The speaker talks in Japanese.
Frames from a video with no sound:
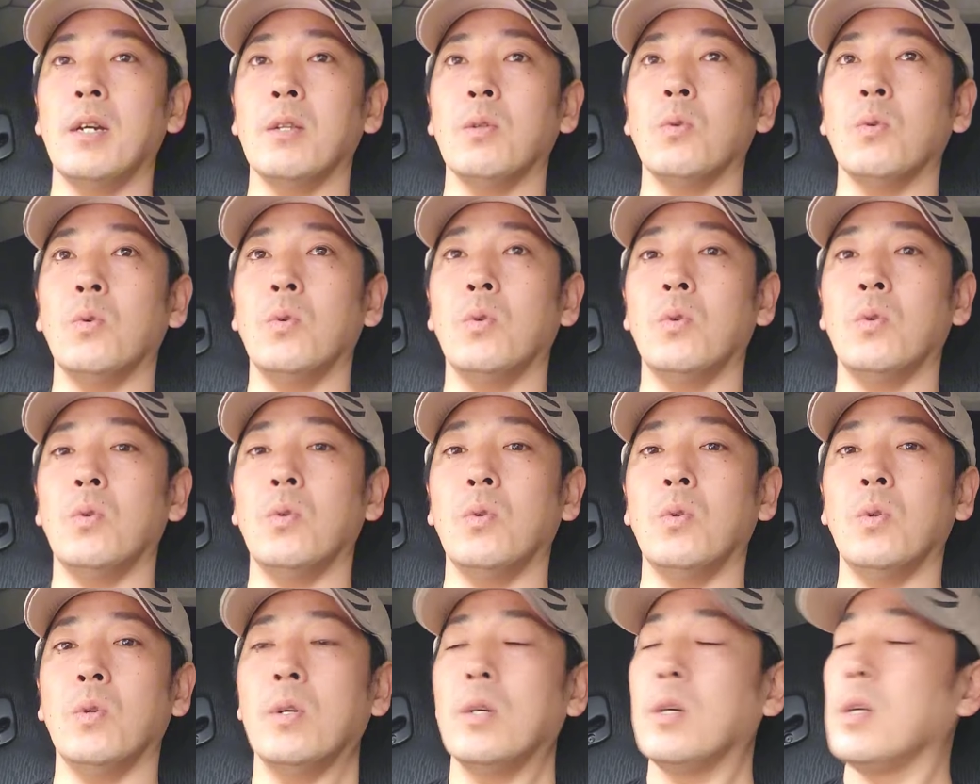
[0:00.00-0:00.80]
あ
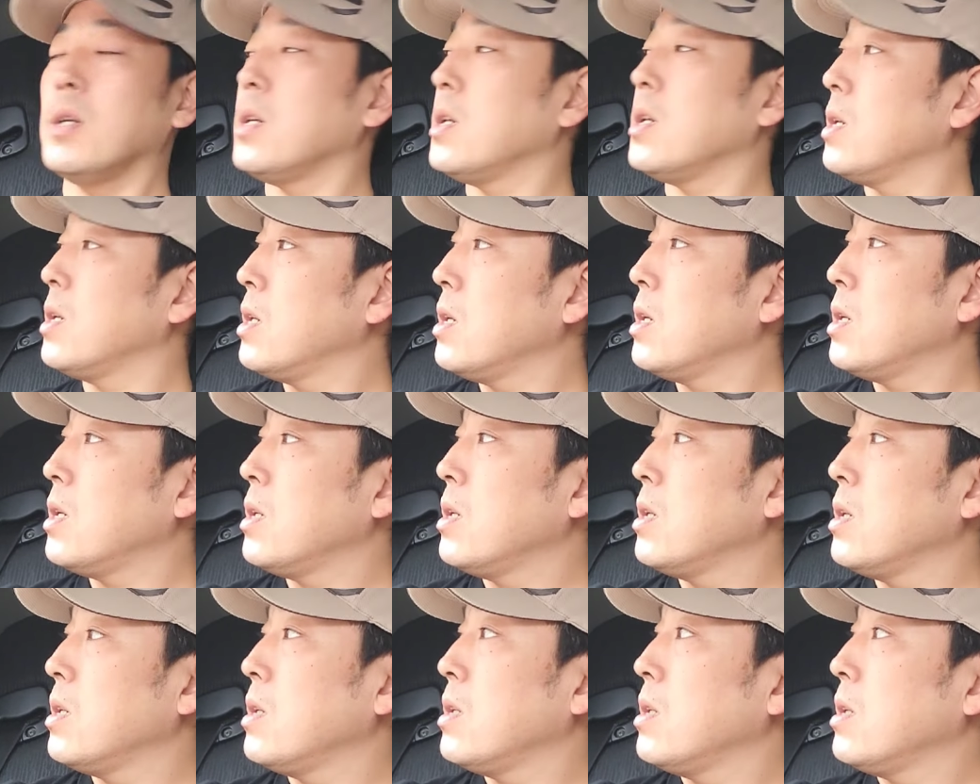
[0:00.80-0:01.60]

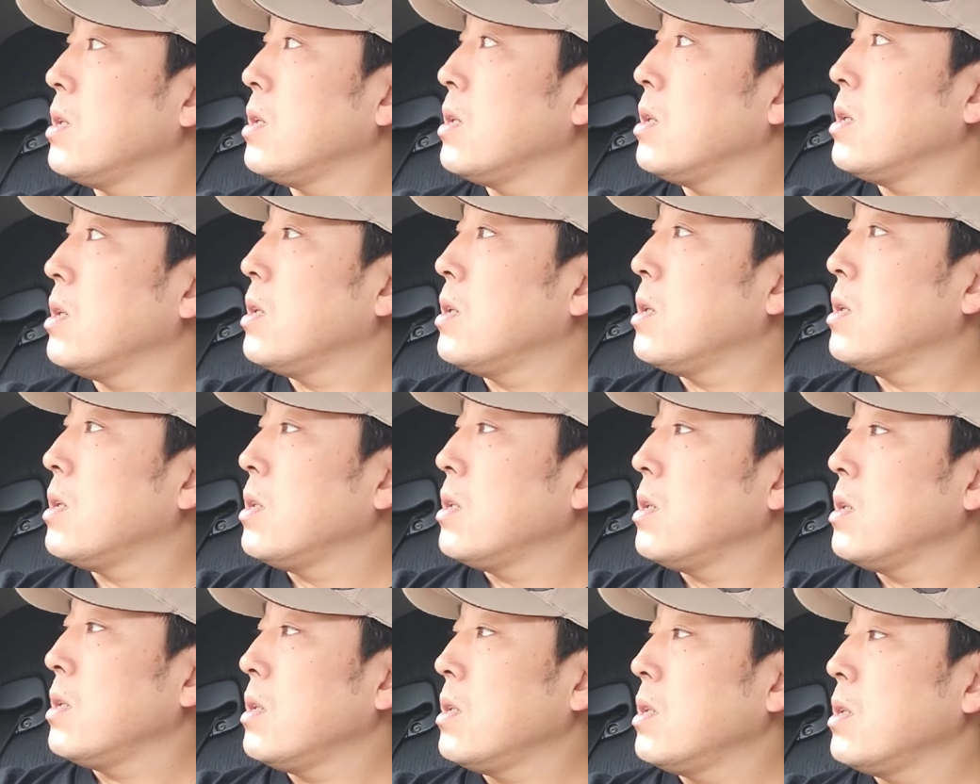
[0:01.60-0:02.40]

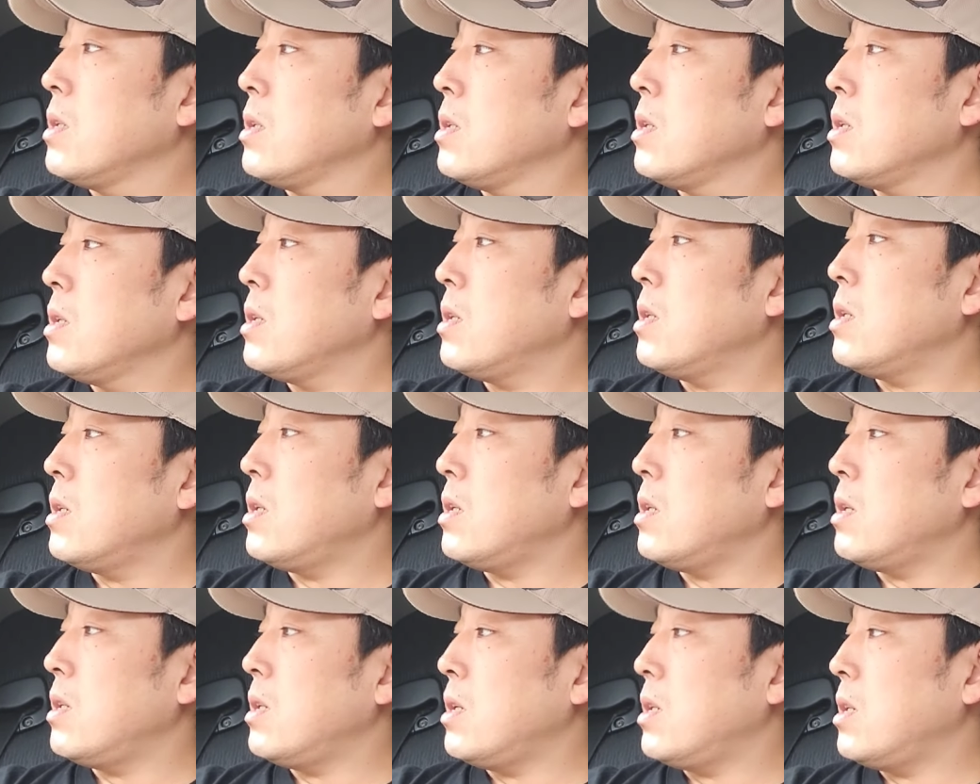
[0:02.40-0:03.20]
のー、
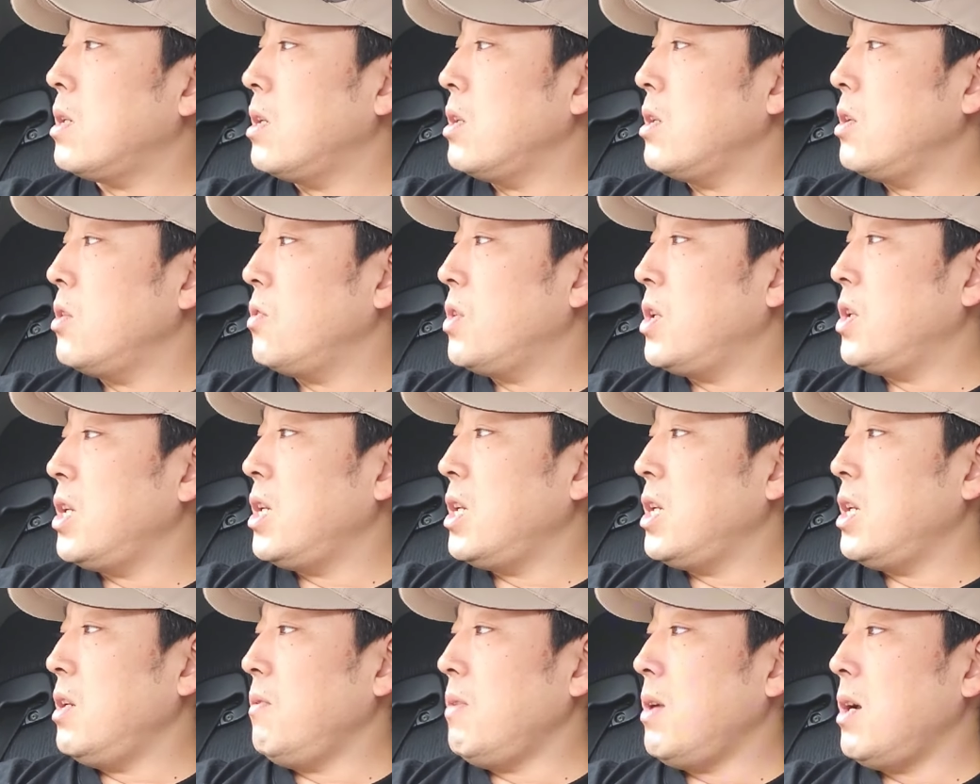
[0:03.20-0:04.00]
えー、
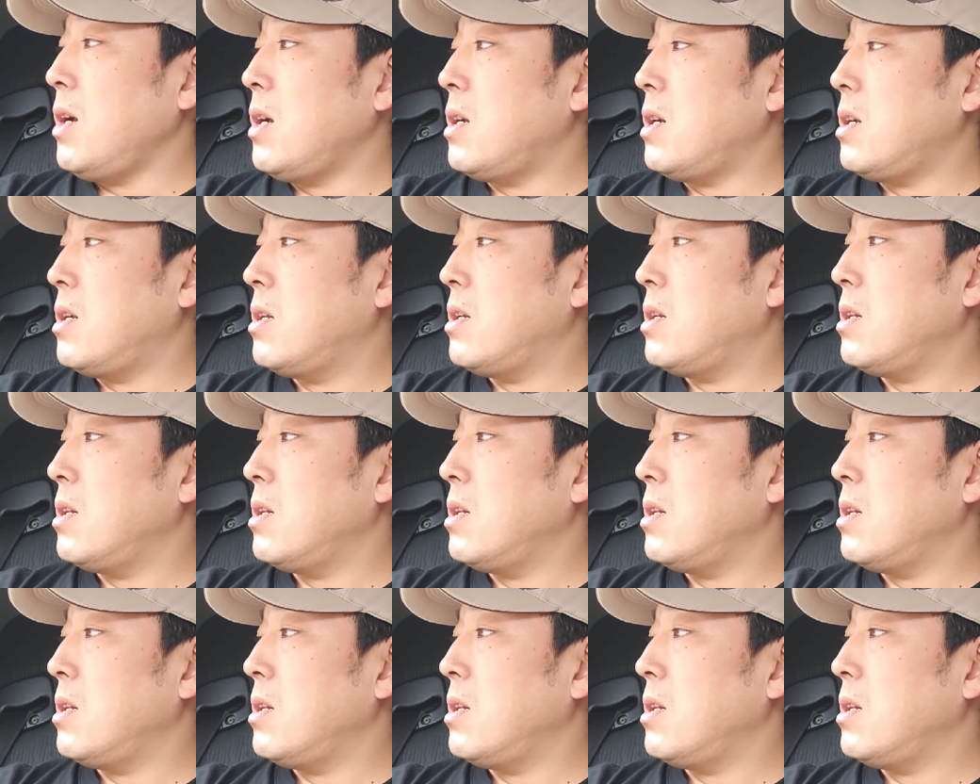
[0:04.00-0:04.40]
UD は、